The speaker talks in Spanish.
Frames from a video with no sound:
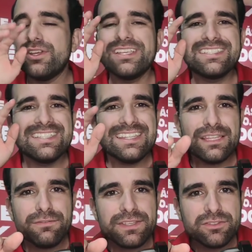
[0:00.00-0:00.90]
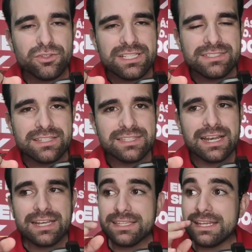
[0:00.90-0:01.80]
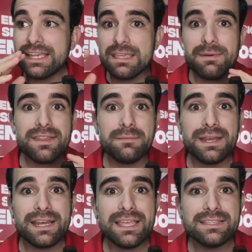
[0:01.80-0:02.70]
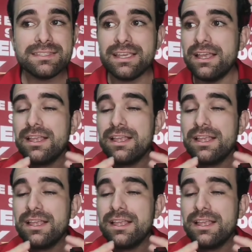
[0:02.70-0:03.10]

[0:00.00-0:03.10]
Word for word: sin defensores centrales, tienen que llamar de emergencia.